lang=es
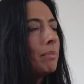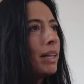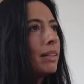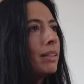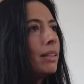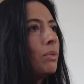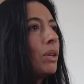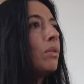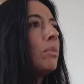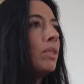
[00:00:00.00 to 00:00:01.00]
parte de
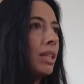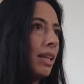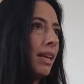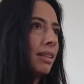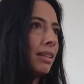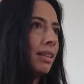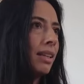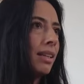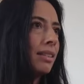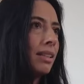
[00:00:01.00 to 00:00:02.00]
una comunidad.
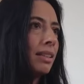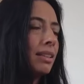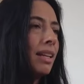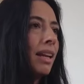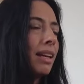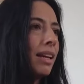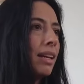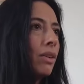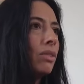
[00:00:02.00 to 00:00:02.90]
Sientes el arraigo,